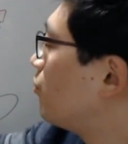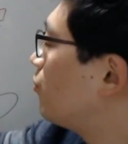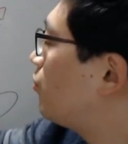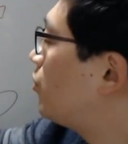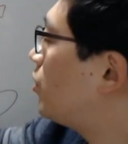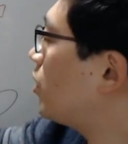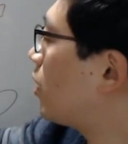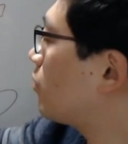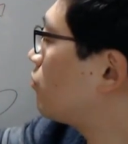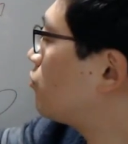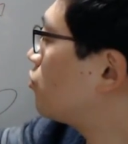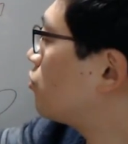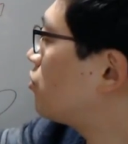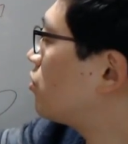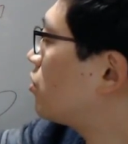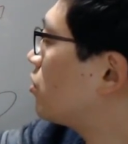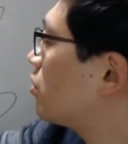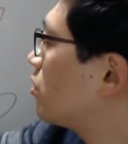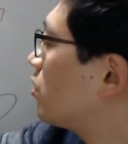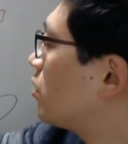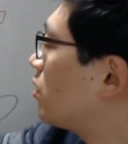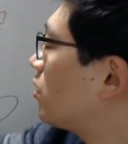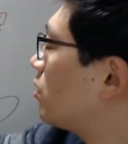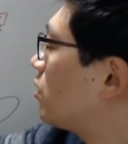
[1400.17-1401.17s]

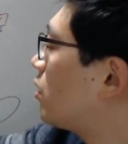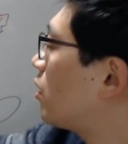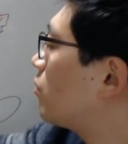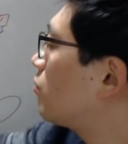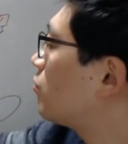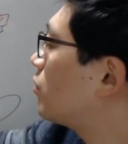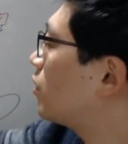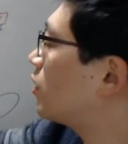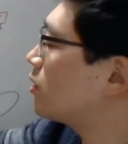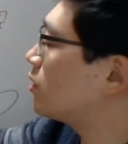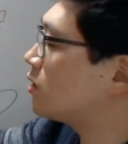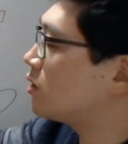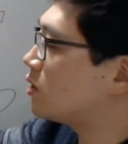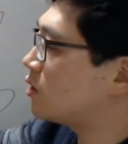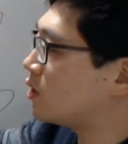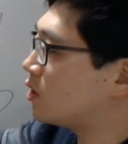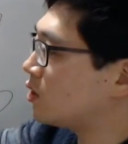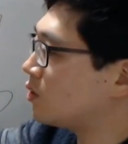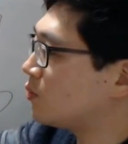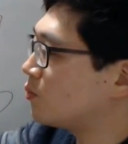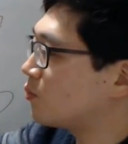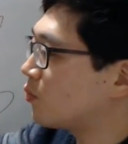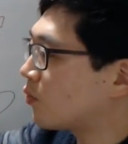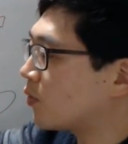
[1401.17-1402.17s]
비압축성이기 때문에
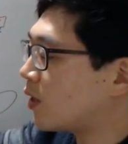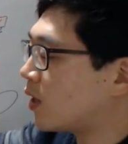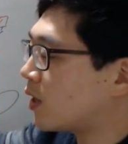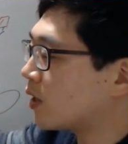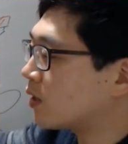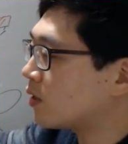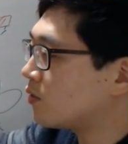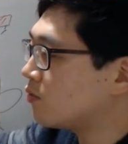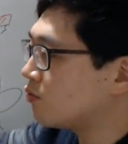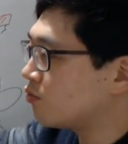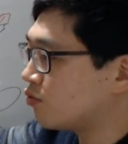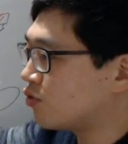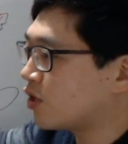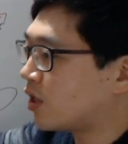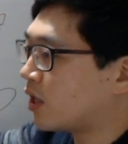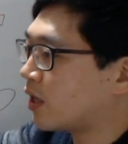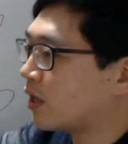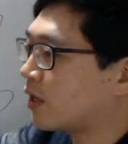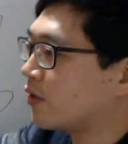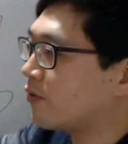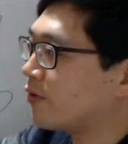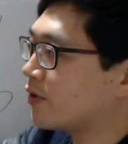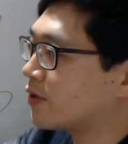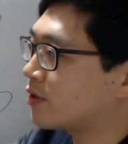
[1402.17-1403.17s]
지 모양을
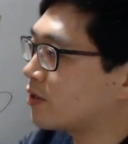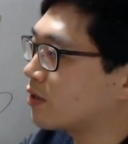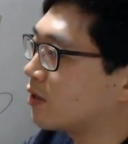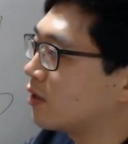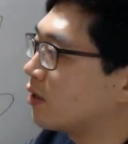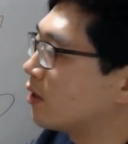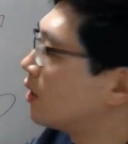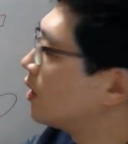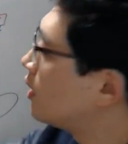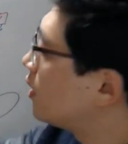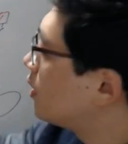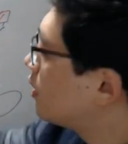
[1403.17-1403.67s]
유지하기 위해서